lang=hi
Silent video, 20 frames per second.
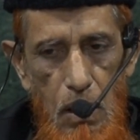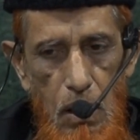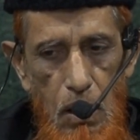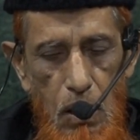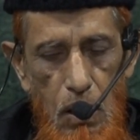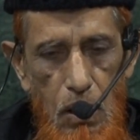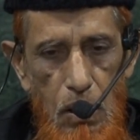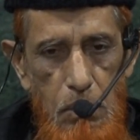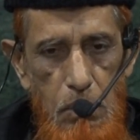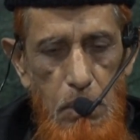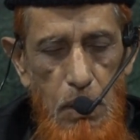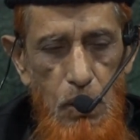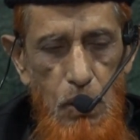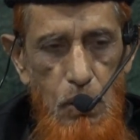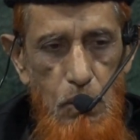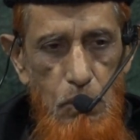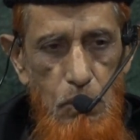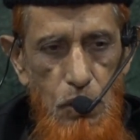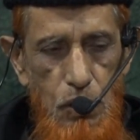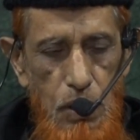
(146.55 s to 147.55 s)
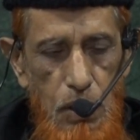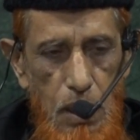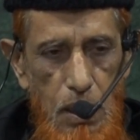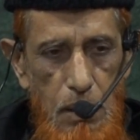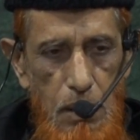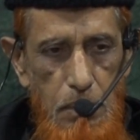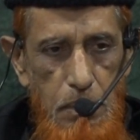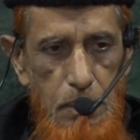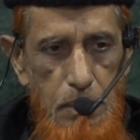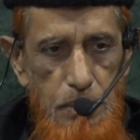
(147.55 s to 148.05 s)
और बनो
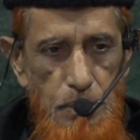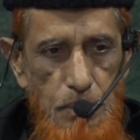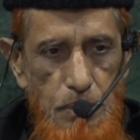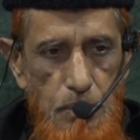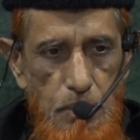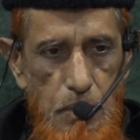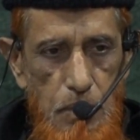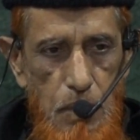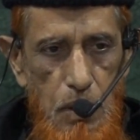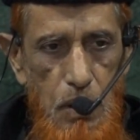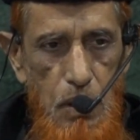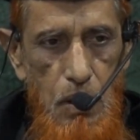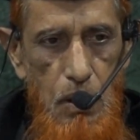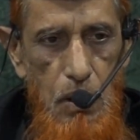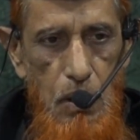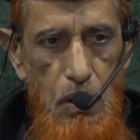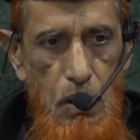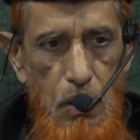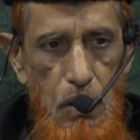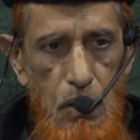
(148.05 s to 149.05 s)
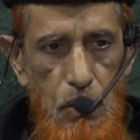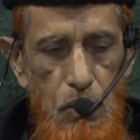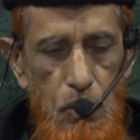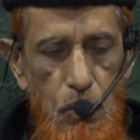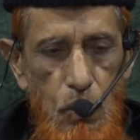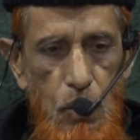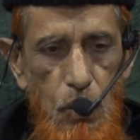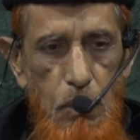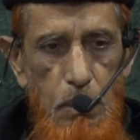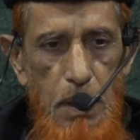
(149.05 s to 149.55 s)
मुत्तलिब
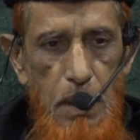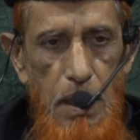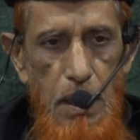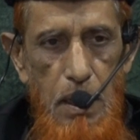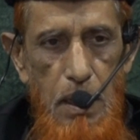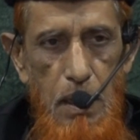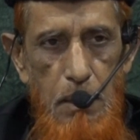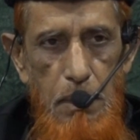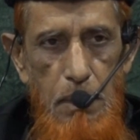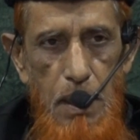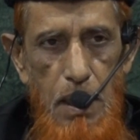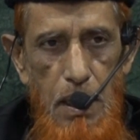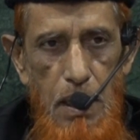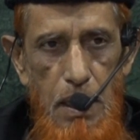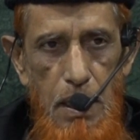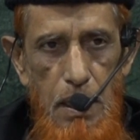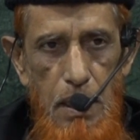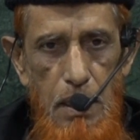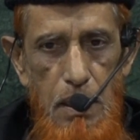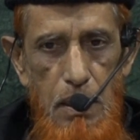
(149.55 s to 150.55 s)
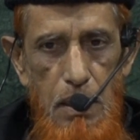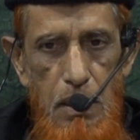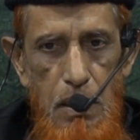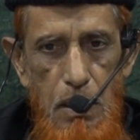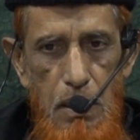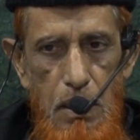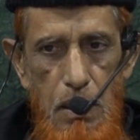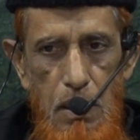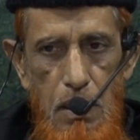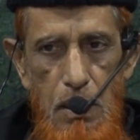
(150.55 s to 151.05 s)
दो बड़े कबीले
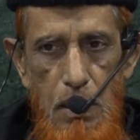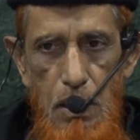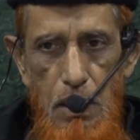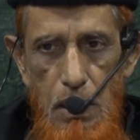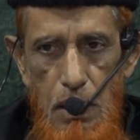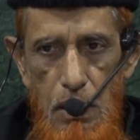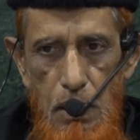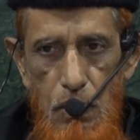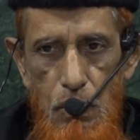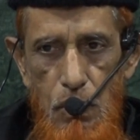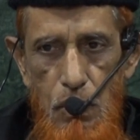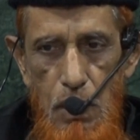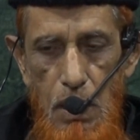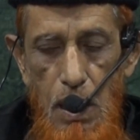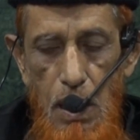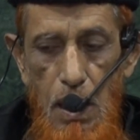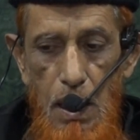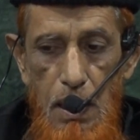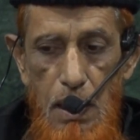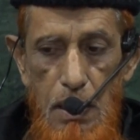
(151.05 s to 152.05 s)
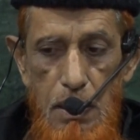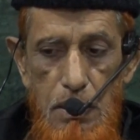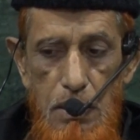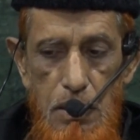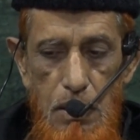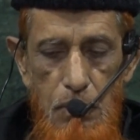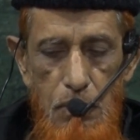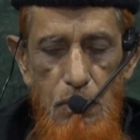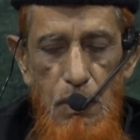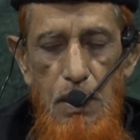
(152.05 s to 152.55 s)
इनको कहा कि
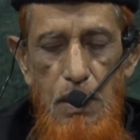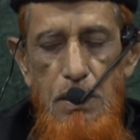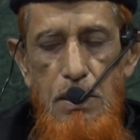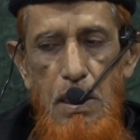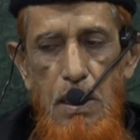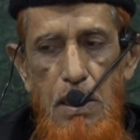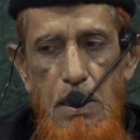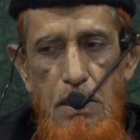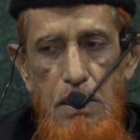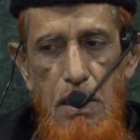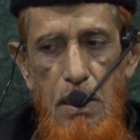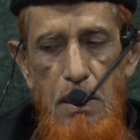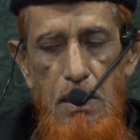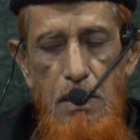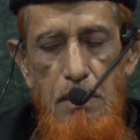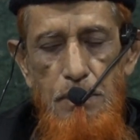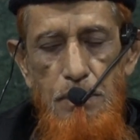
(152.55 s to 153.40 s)
सब वहीं चला जाना